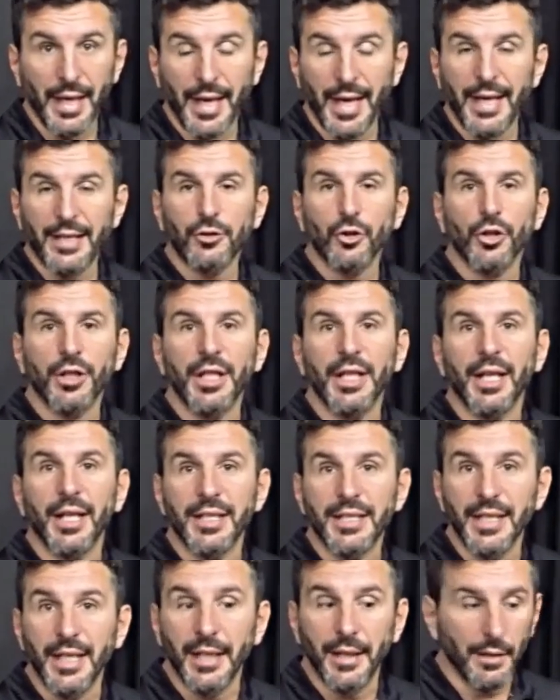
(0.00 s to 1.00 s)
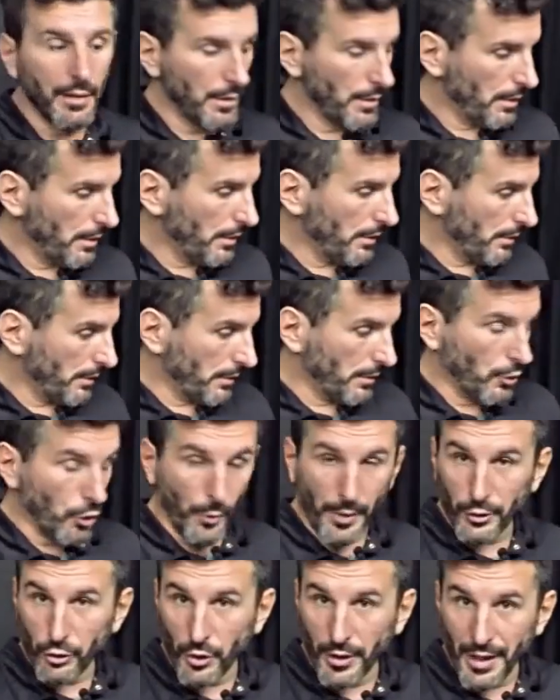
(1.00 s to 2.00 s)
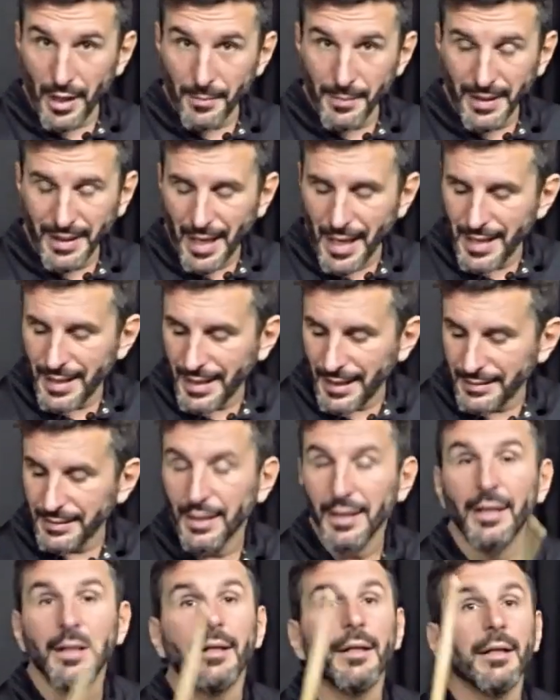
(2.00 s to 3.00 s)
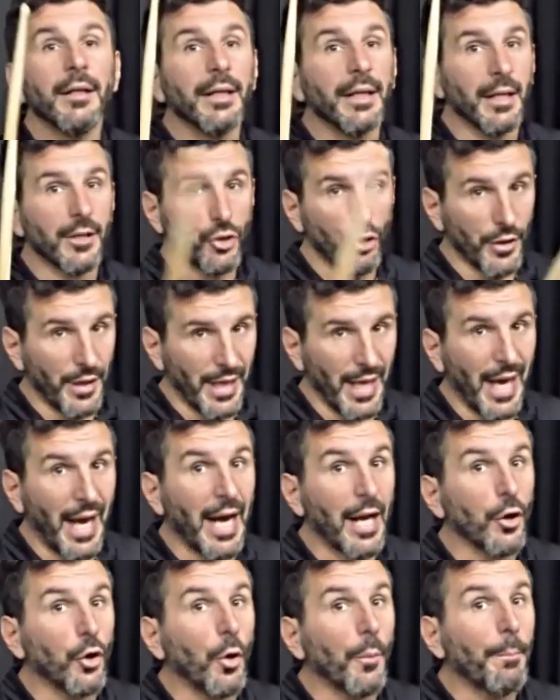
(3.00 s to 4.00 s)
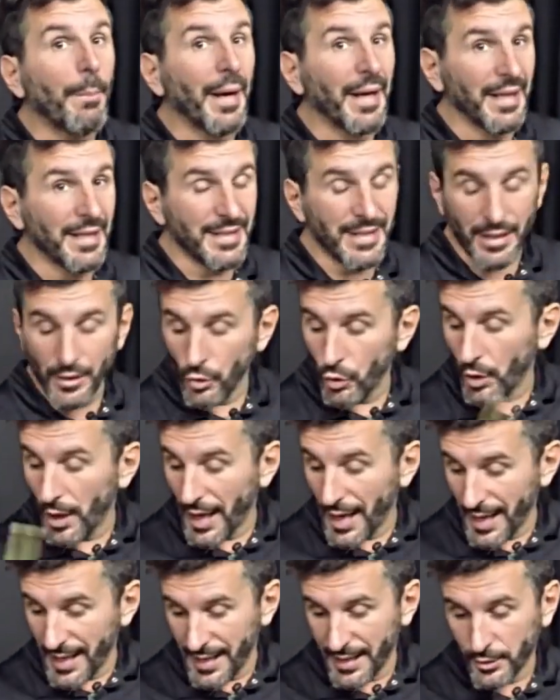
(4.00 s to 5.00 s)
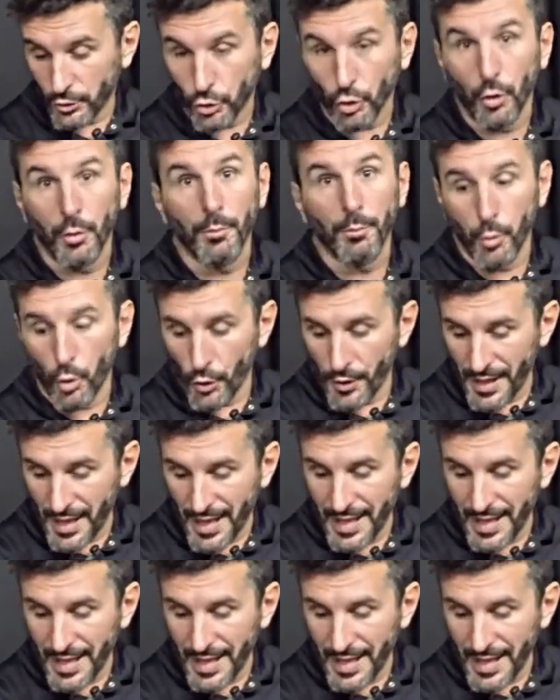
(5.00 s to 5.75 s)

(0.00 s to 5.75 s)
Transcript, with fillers: Esto quiere decir, lo voy a tocar en mi hi-hat, que sonará algo parecido a esto. Voy a